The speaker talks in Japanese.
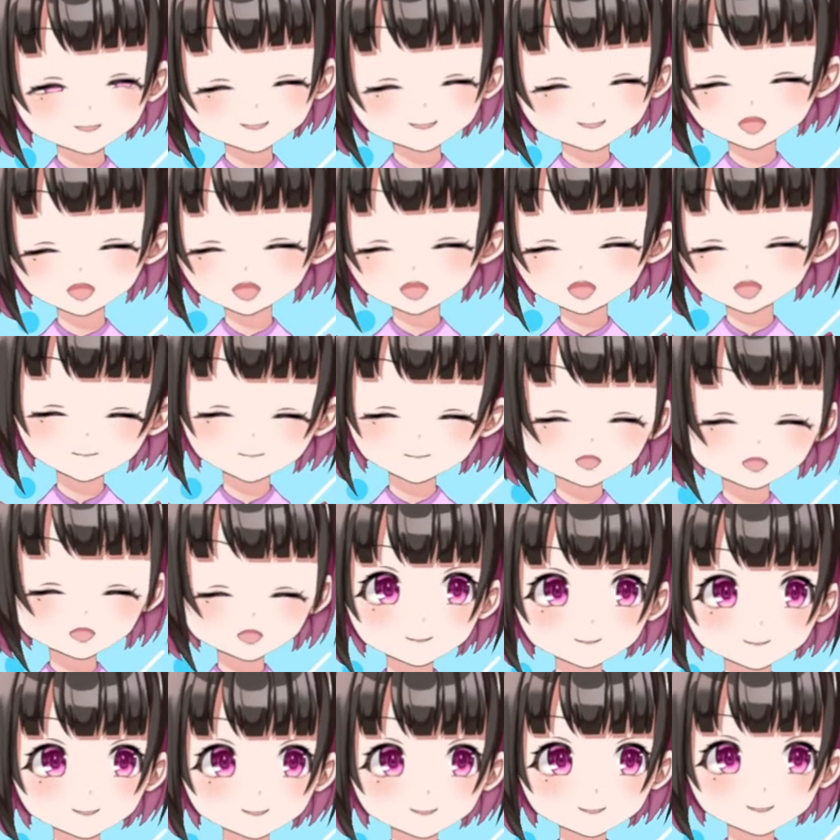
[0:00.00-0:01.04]
あ、そうな
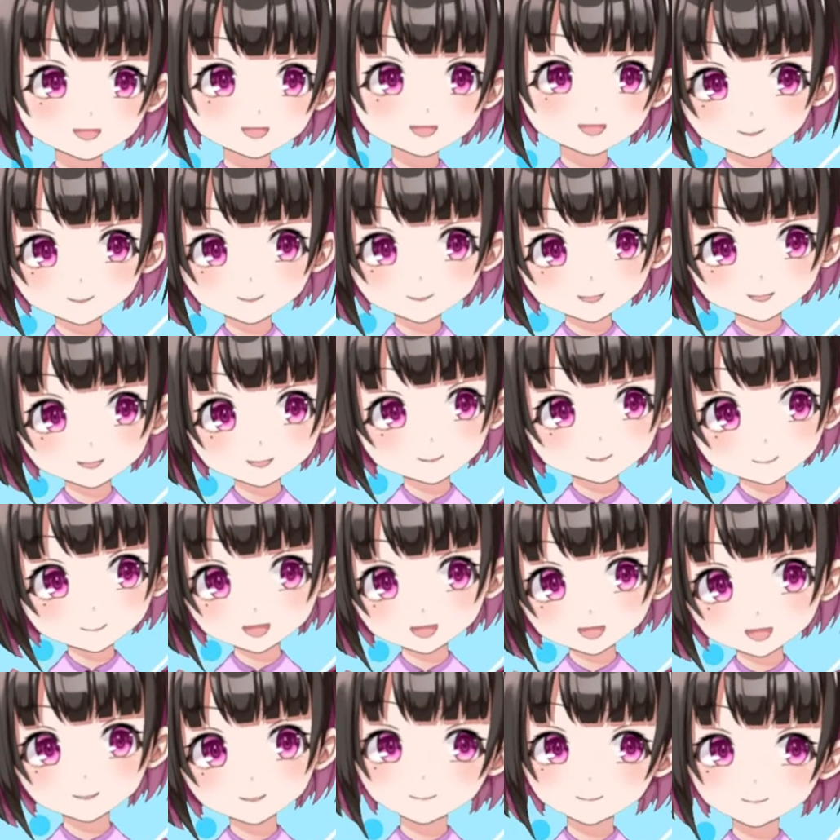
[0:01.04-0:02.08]
の？じゃあ、ワール
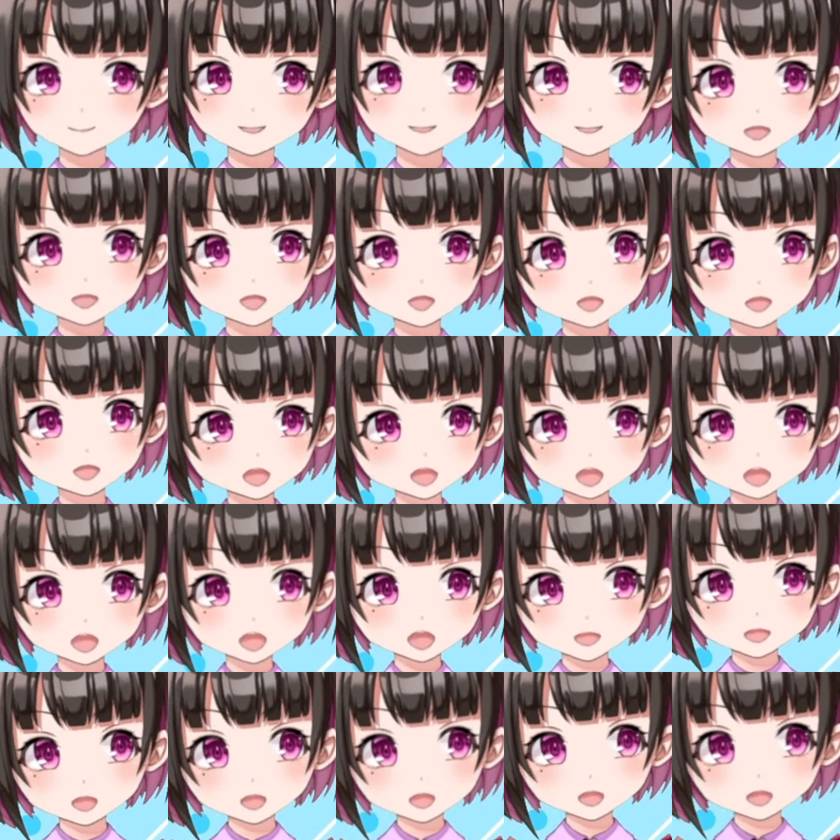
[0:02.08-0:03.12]

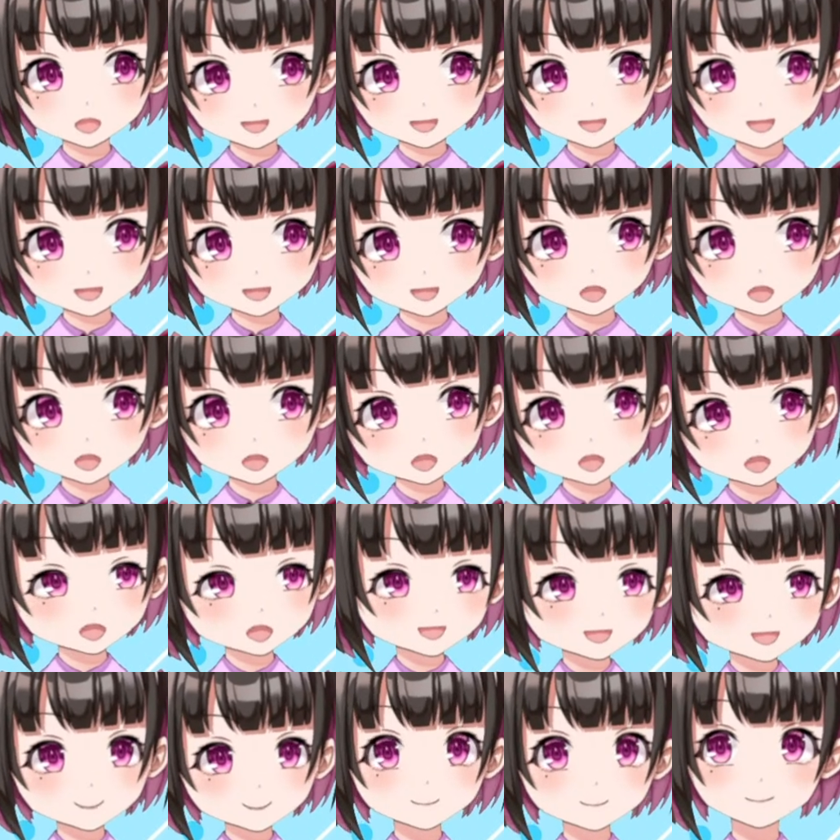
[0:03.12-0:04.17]
ドカップトロフィー、世
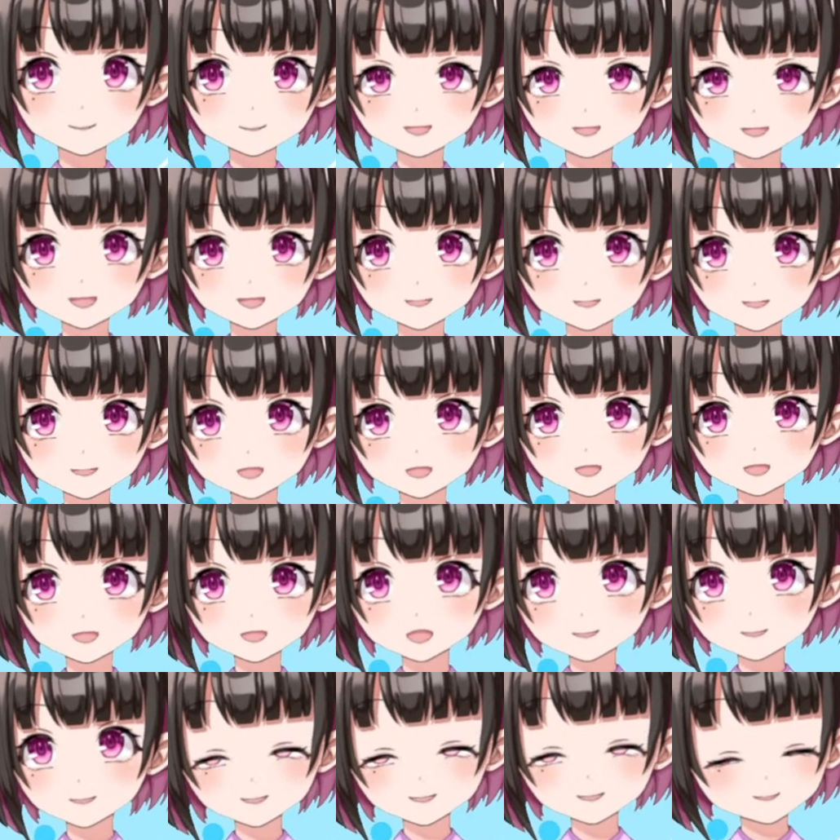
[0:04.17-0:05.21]
界巡礼してんの
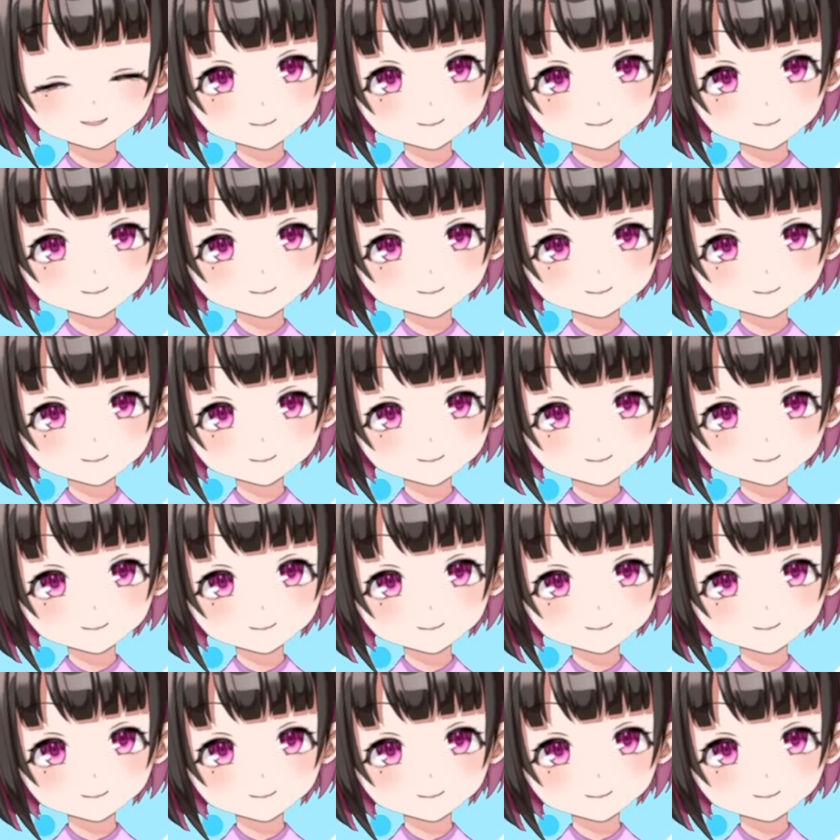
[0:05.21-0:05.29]
今。